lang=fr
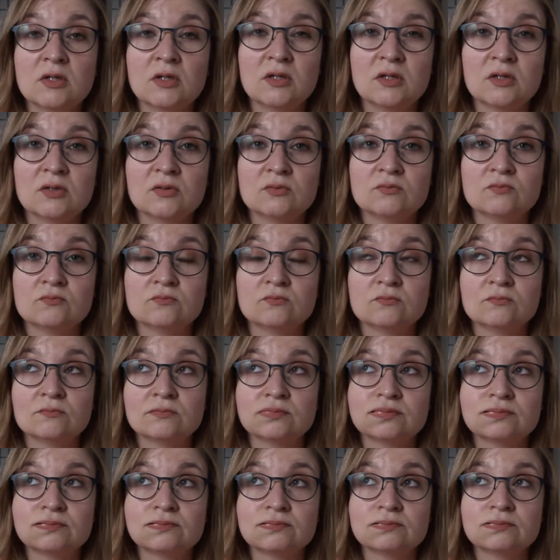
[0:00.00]
Euh,
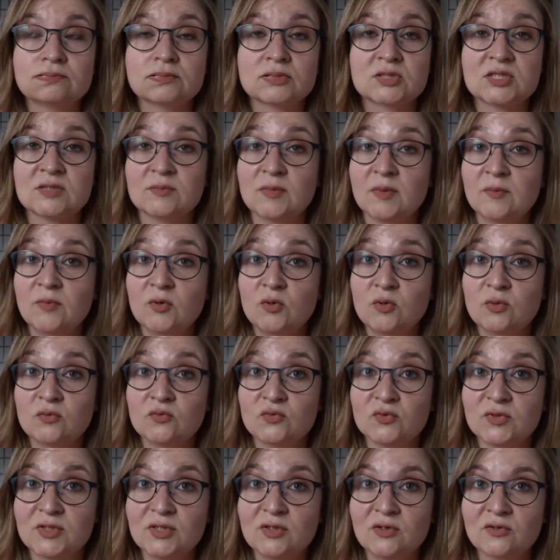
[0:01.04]
je sais même pas quoi
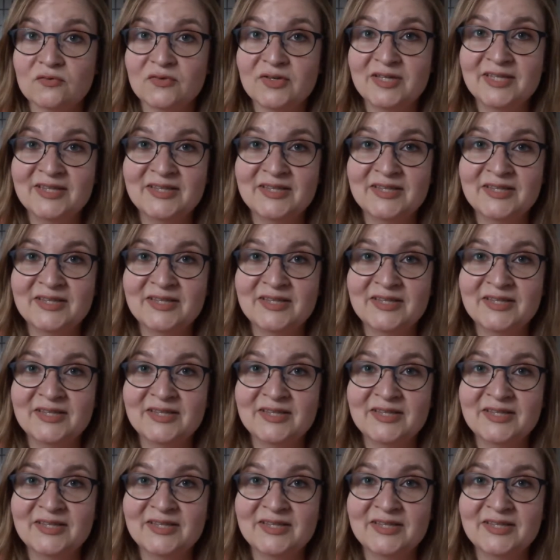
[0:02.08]
vous dire en fait.